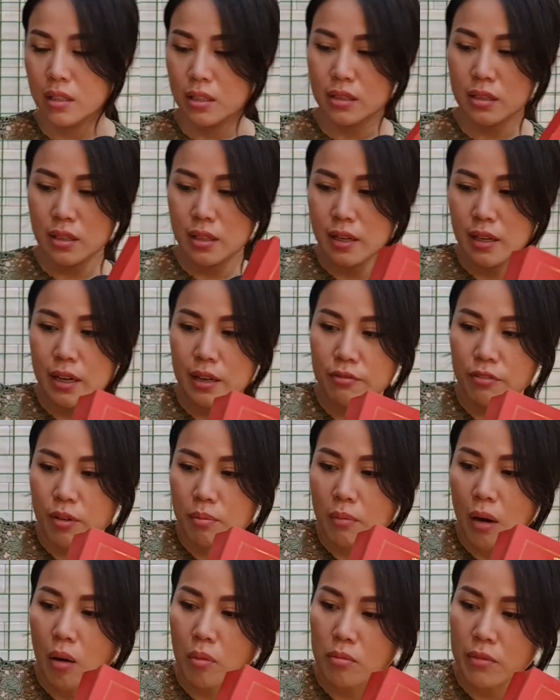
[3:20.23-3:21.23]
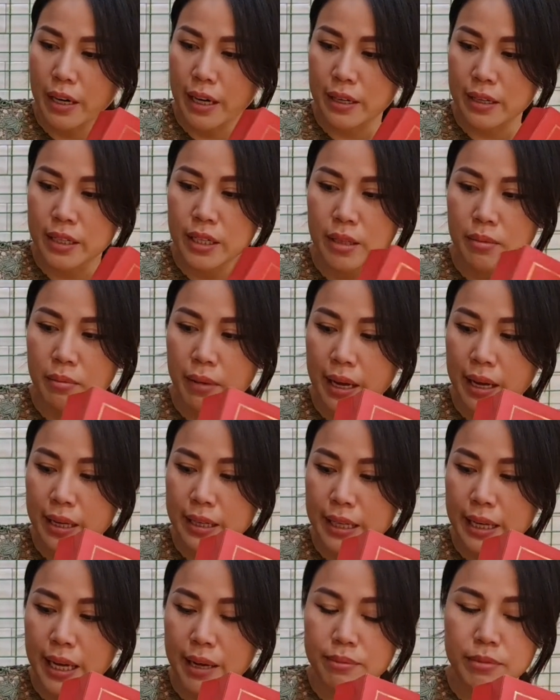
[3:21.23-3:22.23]
à, Cho nên là Vân mong rằng khi mà
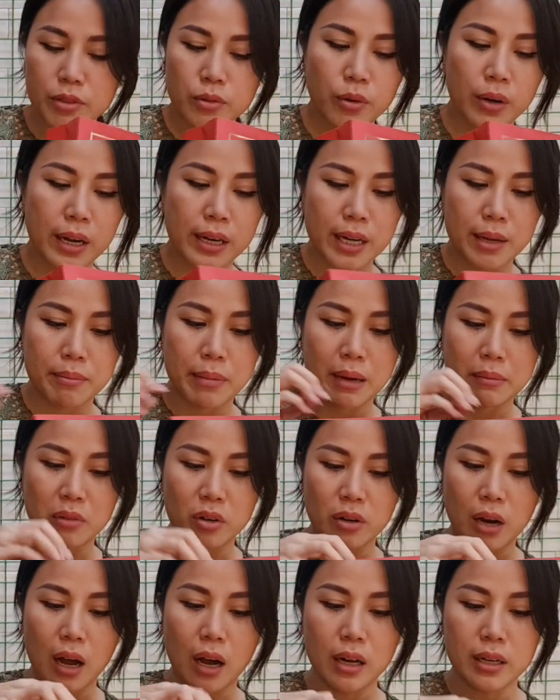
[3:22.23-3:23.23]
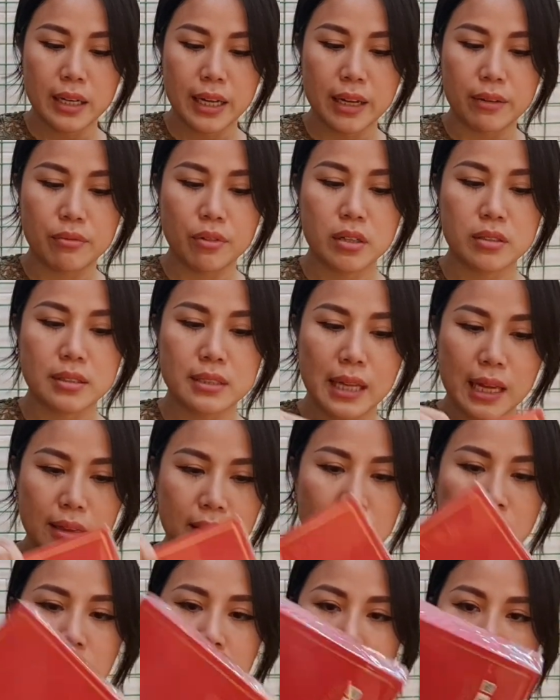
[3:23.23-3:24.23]
cái em nước hoa đại bàng màu đỏ này Vân
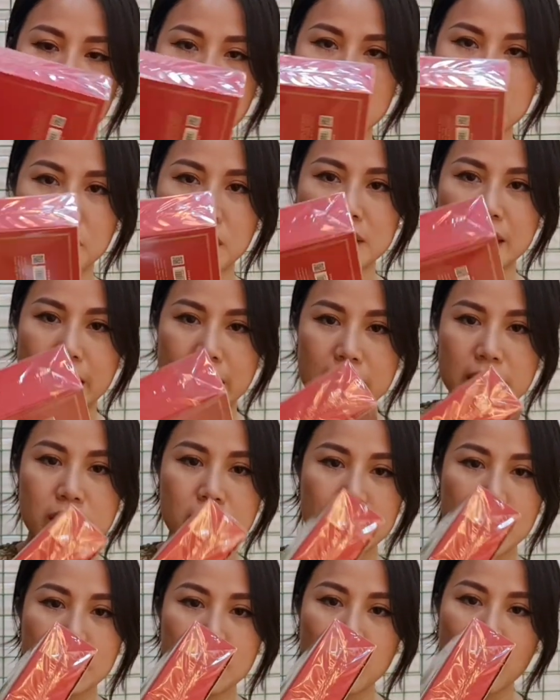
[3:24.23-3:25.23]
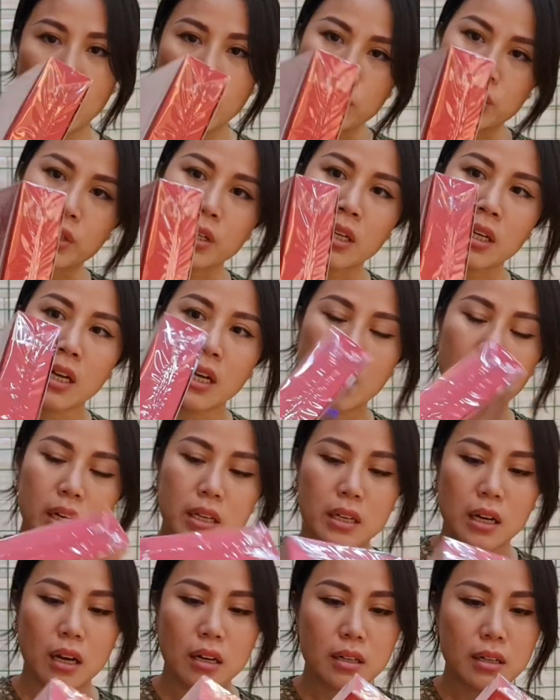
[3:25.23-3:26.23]
test thử và Vân thấy được cái mùi,
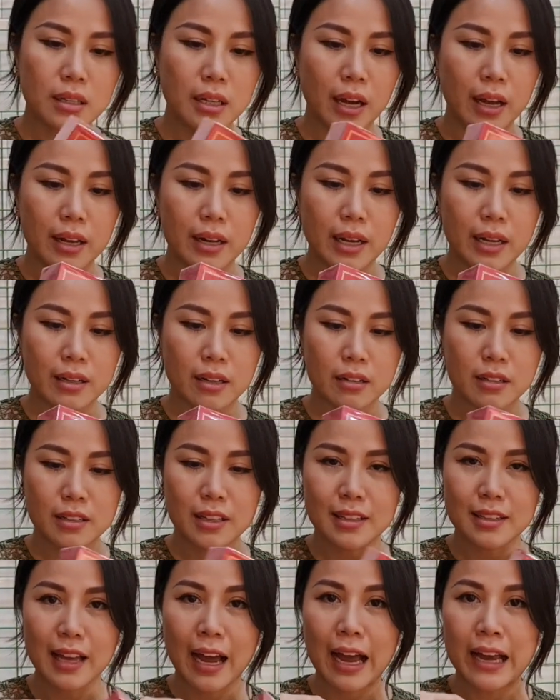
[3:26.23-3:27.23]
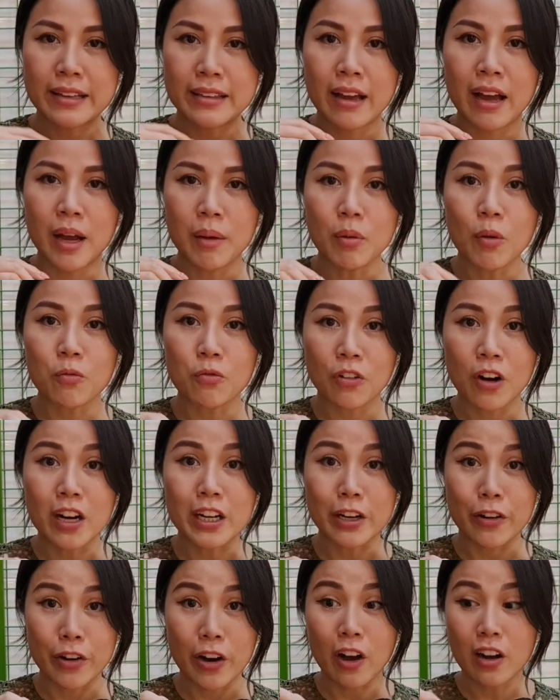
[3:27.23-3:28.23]
nó có thể là nó có thể thay thế một
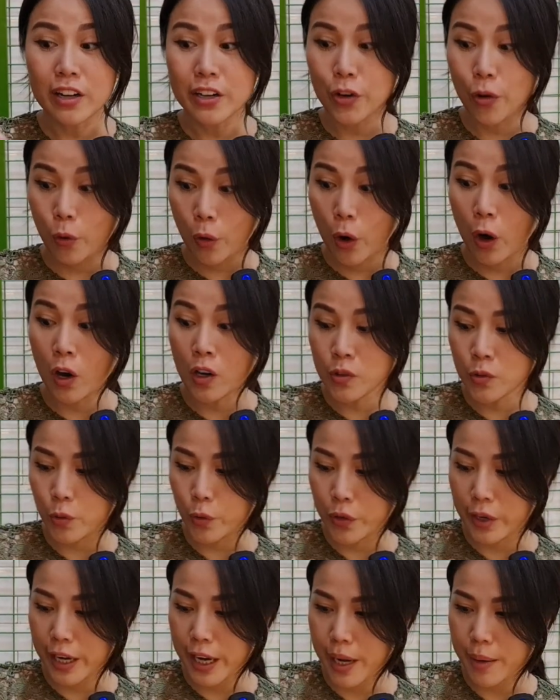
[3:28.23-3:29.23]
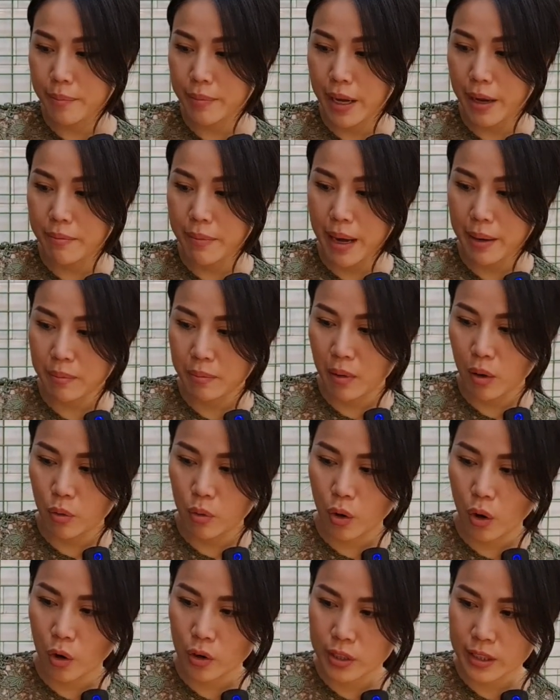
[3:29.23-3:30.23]
phần nào đó cái độ hot của cái em đại bàng
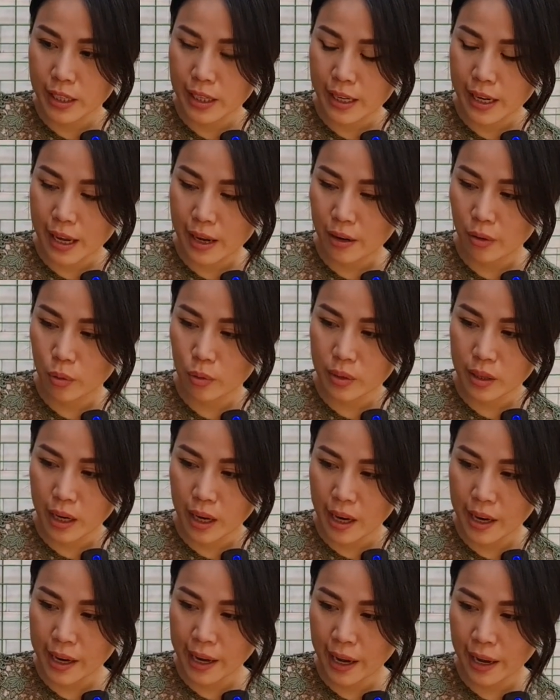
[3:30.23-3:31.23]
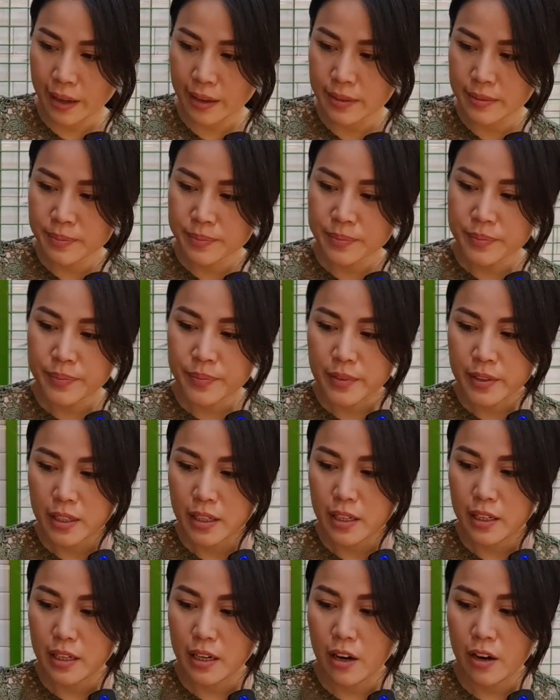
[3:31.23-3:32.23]
màu gold này là ok ha.
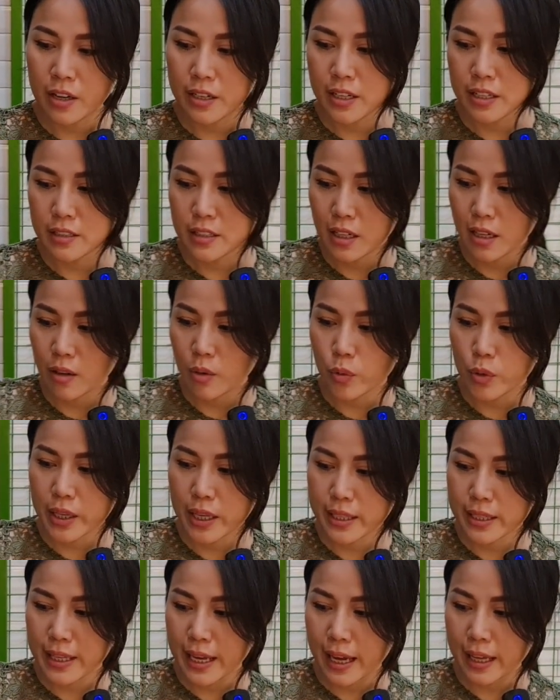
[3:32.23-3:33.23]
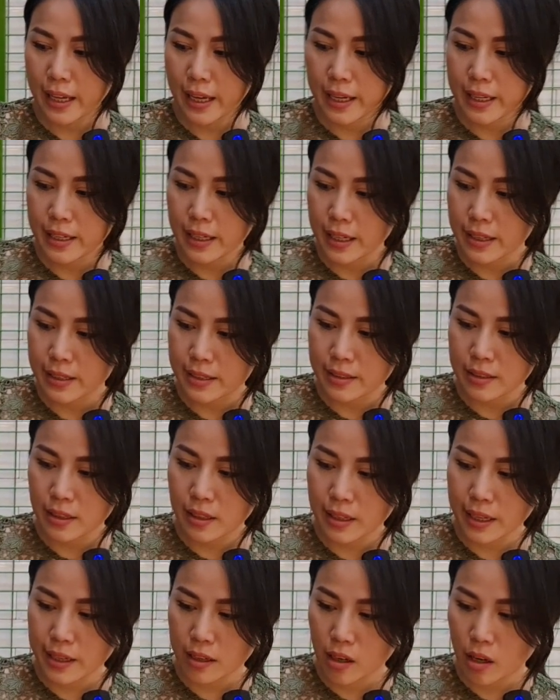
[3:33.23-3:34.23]
Rồi để cho quý khán giả thấy là hiện
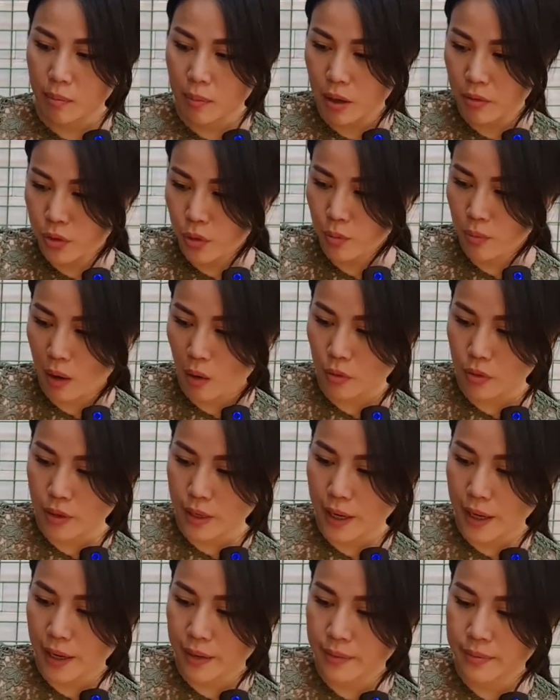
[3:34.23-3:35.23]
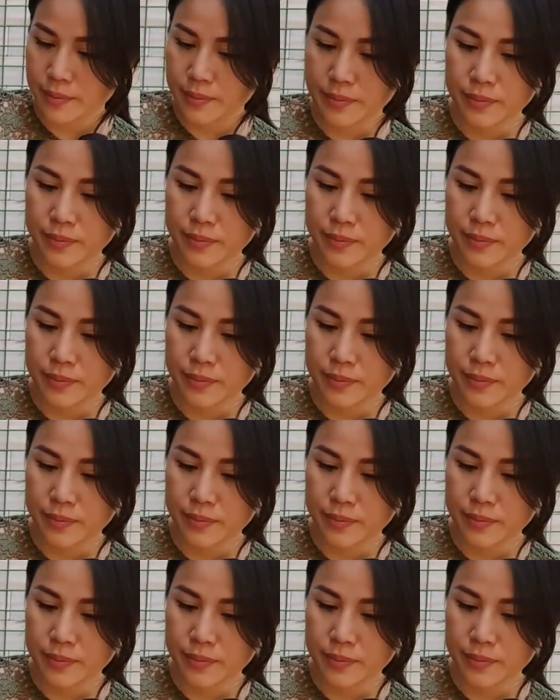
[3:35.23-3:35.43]
giờ đang có bao nhiêu mẫu đó ha.